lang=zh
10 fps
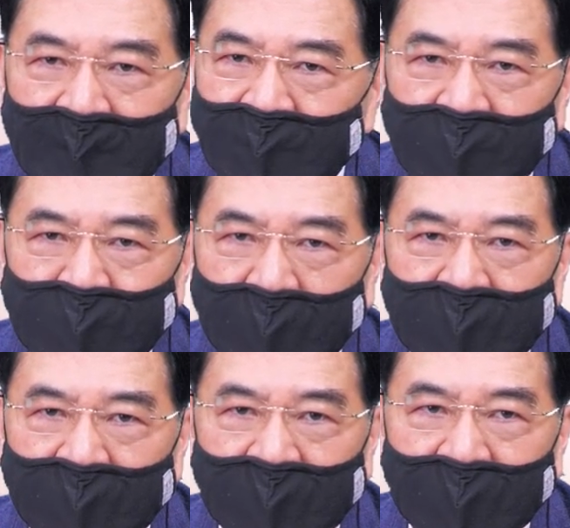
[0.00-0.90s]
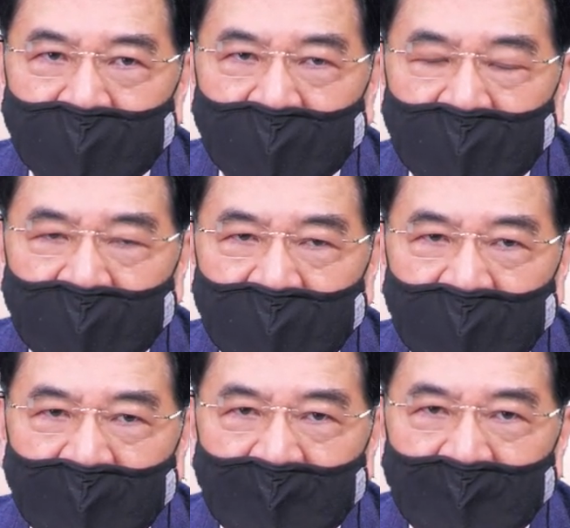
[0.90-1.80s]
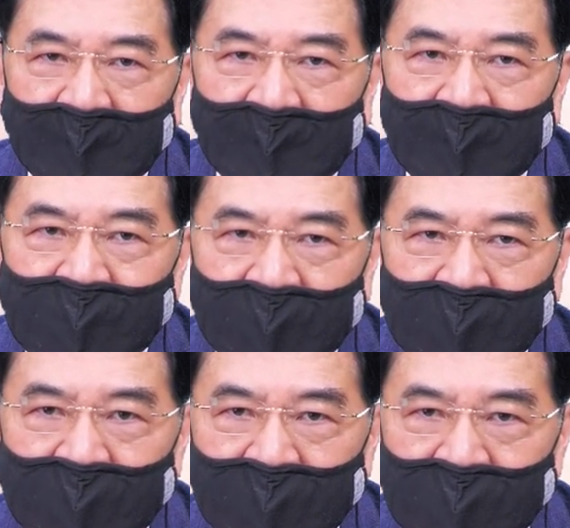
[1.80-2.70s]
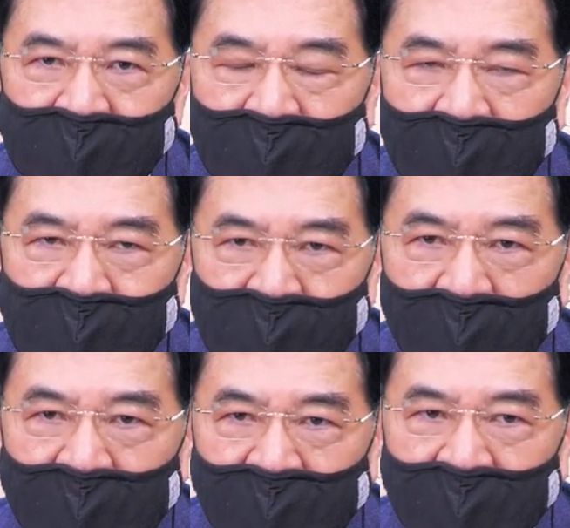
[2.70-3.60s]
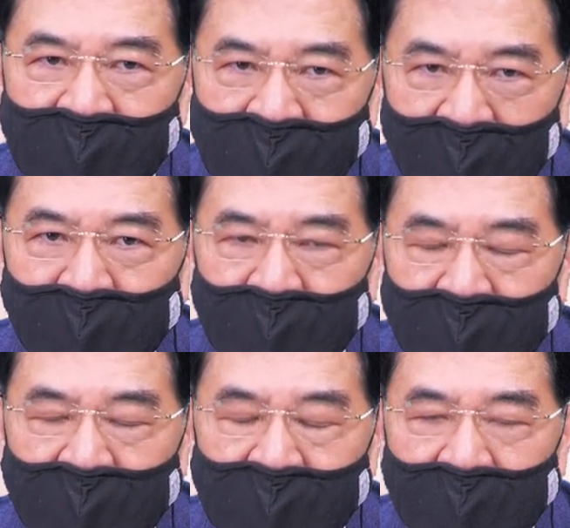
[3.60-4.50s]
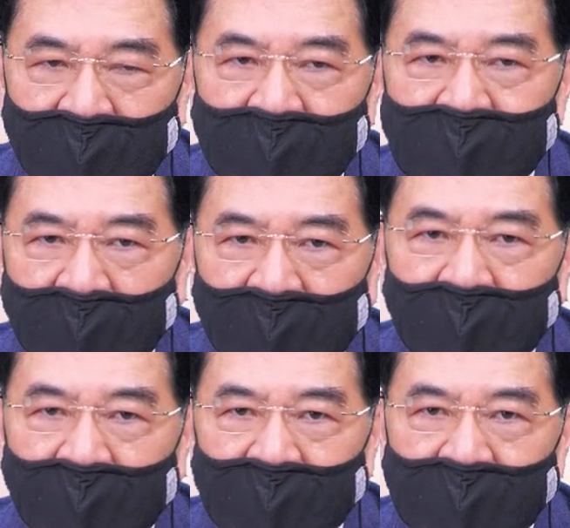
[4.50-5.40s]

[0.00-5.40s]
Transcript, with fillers: 所以赚钱很难吗？所以从四月二十五号今天再度见证，一早一六